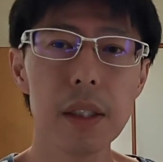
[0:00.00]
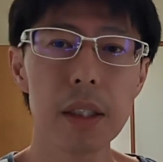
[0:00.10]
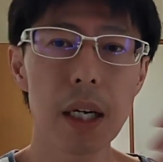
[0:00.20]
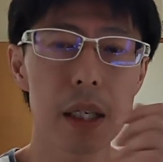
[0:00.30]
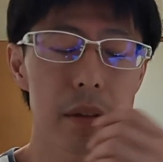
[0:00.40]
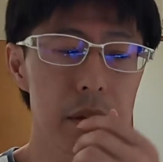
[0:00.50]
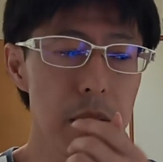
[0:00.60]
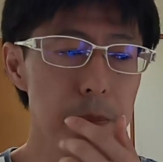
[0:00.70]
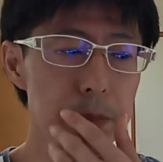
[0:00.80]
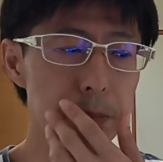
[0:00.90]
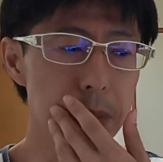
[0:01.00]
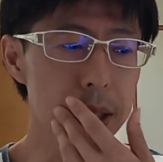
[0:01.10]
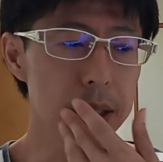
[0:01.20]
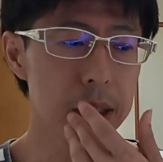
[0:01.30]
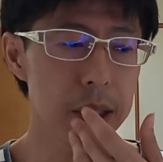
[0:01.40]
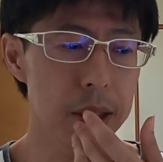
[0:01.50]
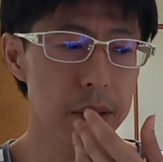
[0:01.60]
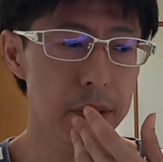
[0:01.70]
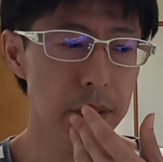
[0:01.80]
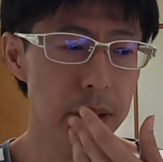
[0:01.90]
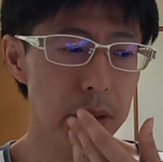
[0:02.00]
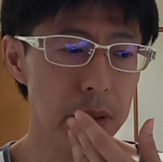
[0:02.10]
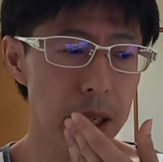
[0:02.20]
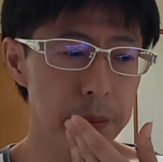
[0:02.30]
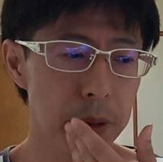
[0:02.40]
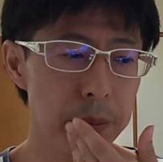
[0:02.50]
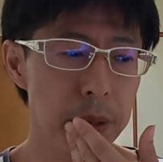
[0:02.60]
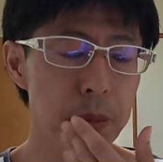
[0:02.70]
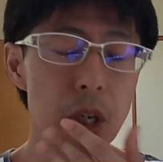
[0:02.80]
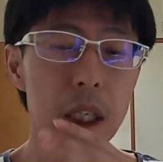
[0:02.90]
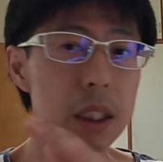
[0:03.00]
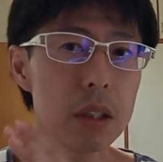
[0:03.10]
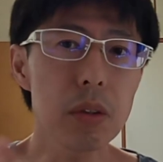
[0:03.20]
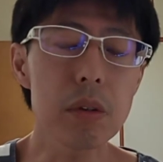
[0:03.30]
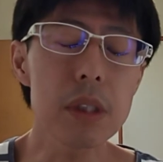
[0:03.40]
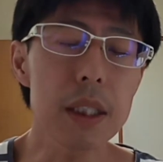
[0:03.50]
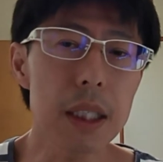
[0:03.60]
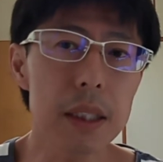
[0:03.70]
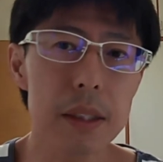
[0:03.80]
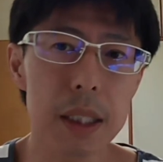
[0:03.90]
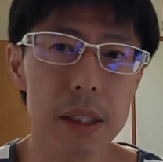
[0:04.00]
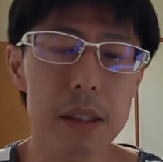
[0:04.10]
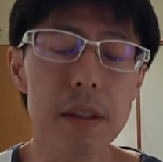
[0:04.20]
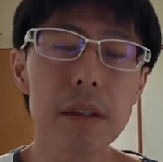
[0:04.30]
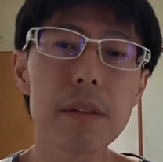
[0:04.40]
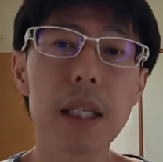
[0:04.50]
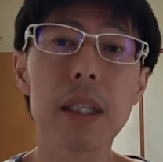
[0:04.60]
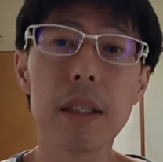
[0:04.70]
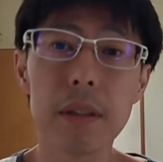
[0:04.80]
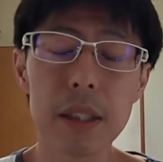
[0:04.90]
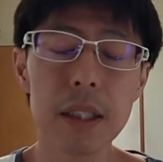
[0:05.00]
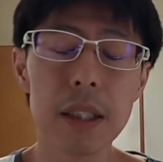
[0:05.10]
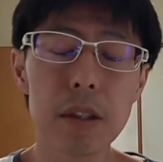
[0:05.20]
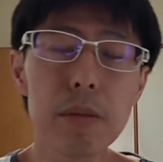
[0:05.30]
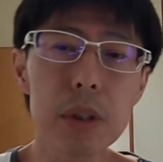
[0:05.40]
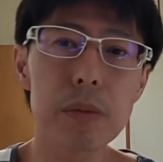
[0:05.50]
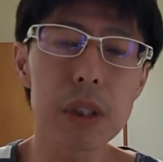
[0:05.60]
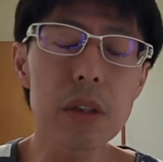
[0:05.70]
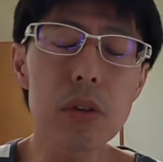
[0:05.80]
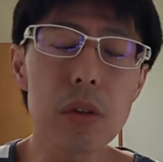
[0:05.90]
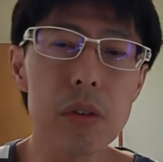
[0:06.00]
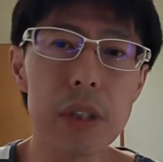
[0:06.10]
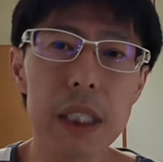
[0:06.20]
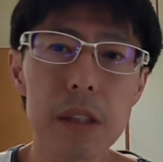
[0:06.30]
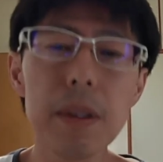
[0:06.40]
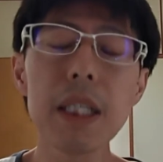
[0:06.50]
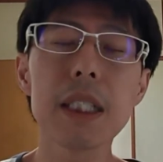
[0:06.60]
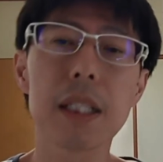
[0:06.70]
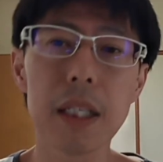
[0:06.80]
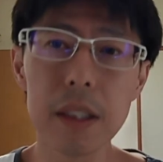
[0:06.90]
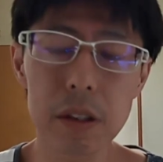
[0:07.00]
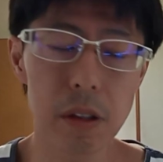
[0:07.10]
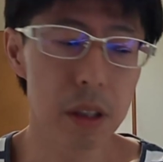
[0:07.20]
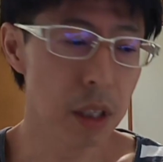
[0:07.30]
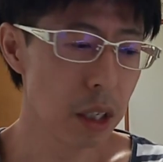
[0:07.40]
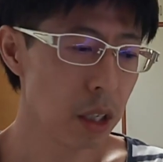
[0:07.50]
だからあの、一般人の人とかも今も仕事の絶対数が少なくなってるし、そもそも仕事を増やすべきではないんですよ。